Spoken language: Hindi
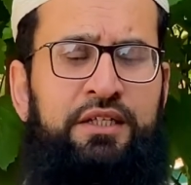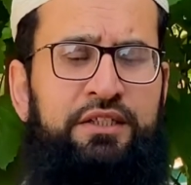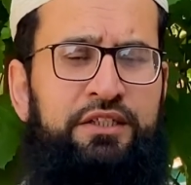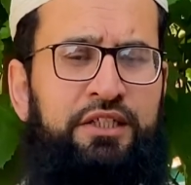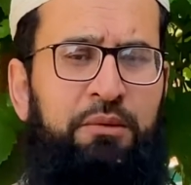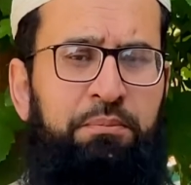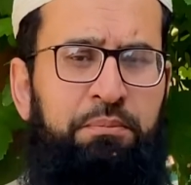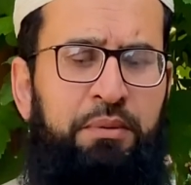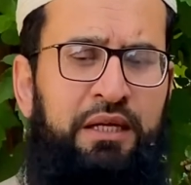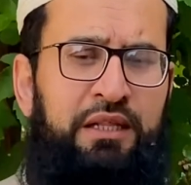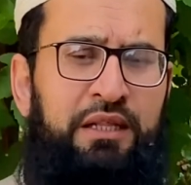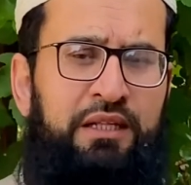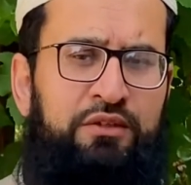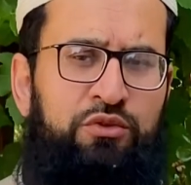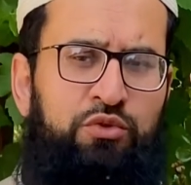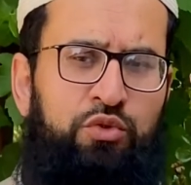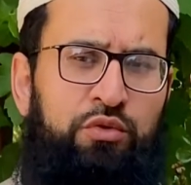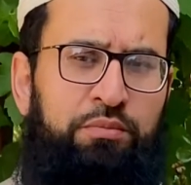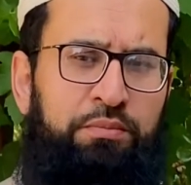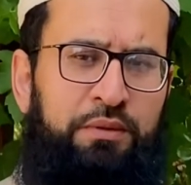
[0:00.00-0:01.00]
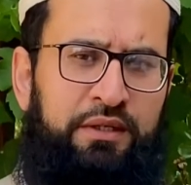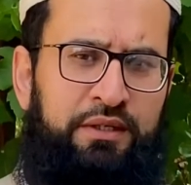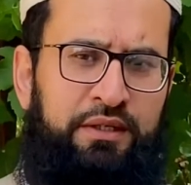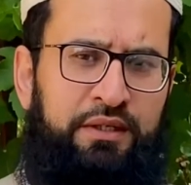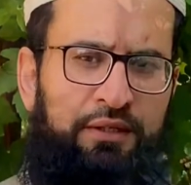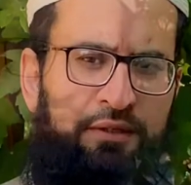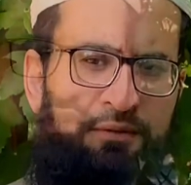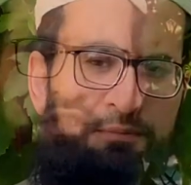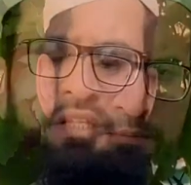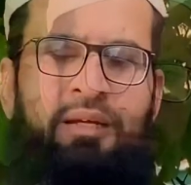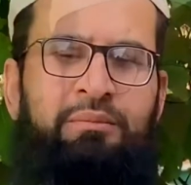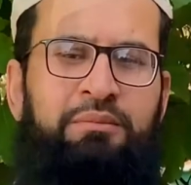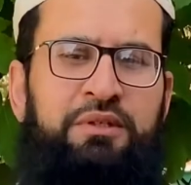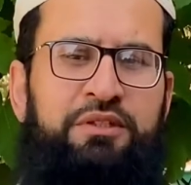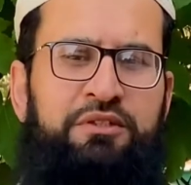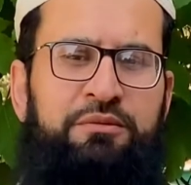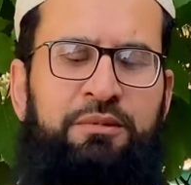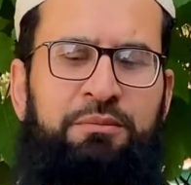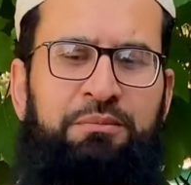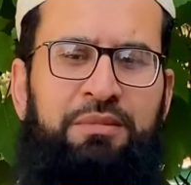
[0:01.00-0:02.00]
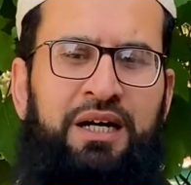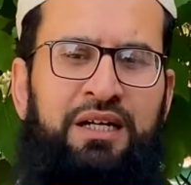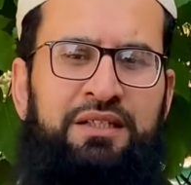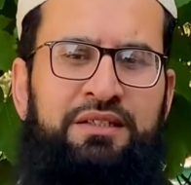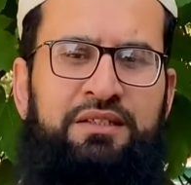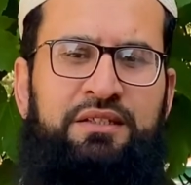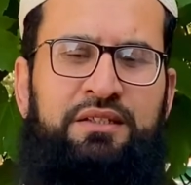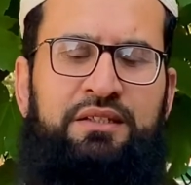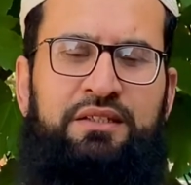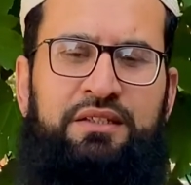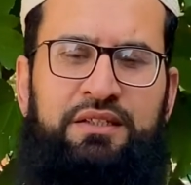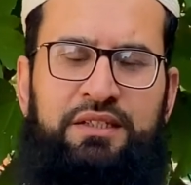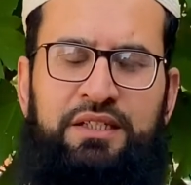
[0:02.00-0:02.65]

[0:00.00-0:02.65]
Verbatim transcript: या पहले दो पढ़ेंगे तो जनाब इसमें बात